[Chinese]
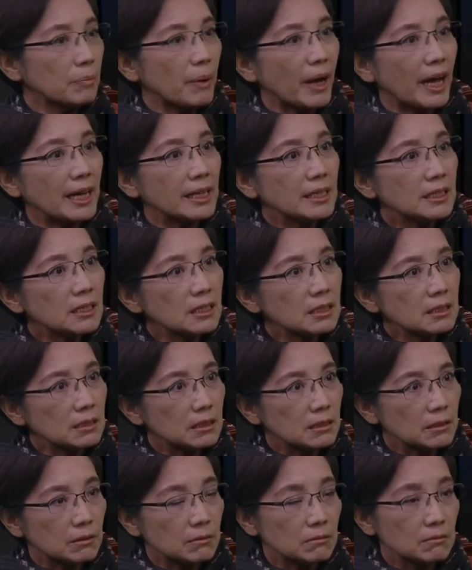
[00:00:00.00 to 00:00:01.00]
了排斥
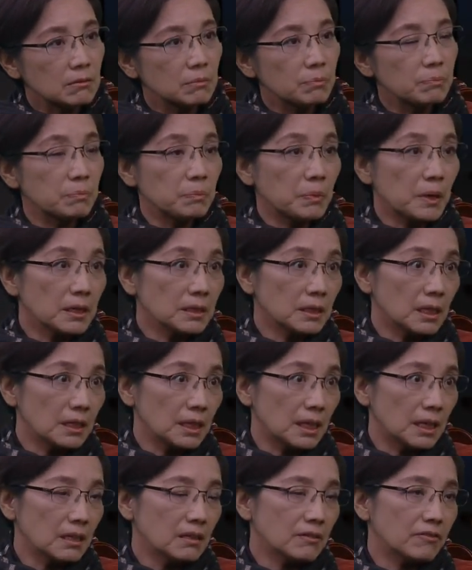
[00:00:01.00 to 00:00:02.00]
的书，碰到
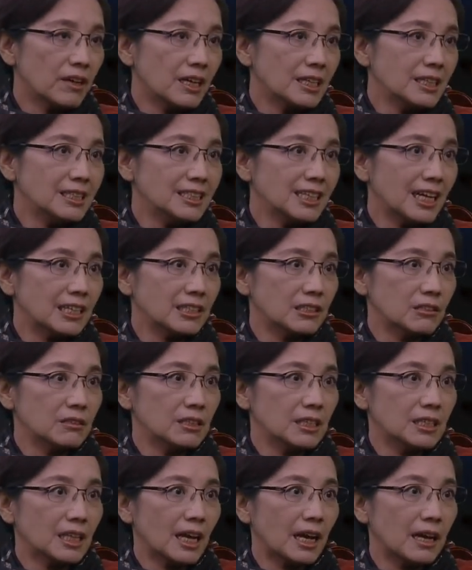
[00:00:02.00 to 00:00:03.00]
哪个翻译家手
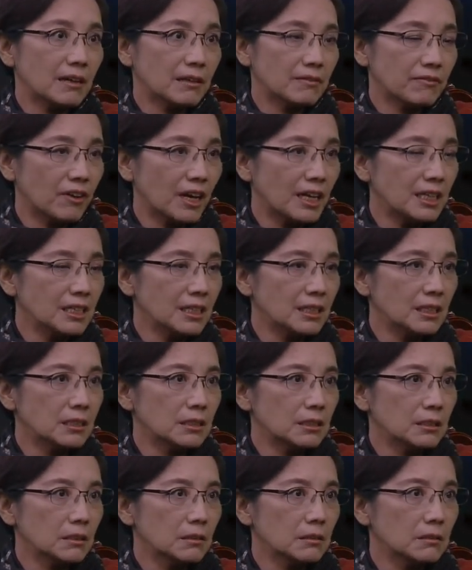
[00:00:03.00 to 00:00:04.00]
里，他翻译了
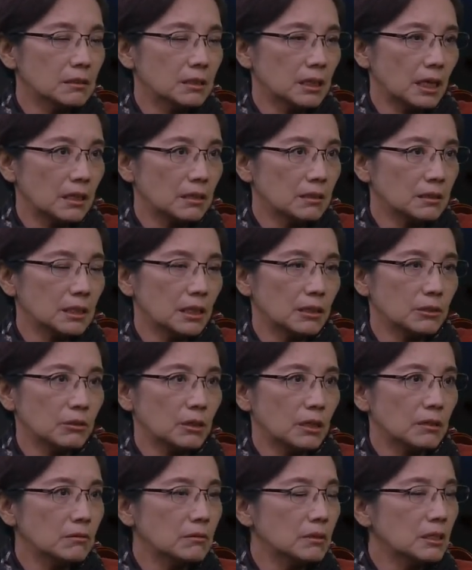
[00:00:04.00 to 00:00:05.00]
之后，然后在
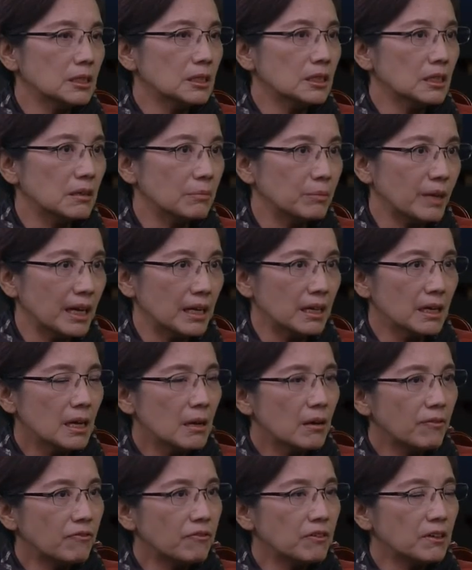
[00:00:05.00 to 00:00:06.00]
全国热卖，
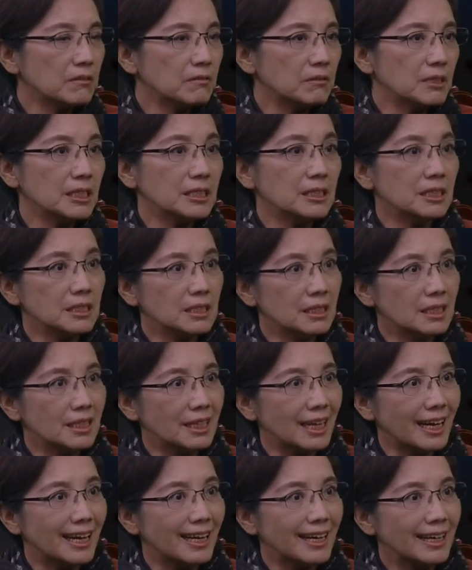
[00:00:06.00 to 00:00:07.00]
奉为经
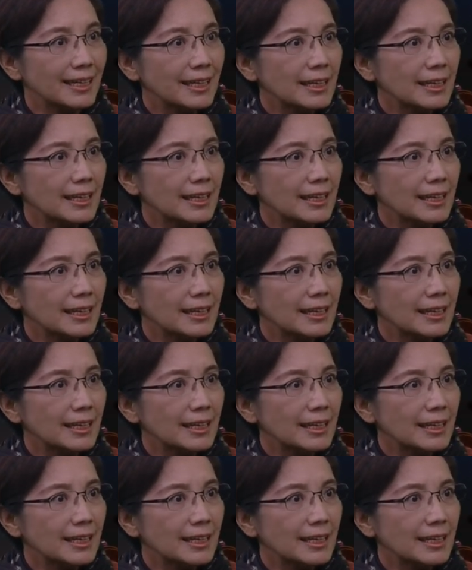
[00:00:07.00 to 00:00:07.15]
典，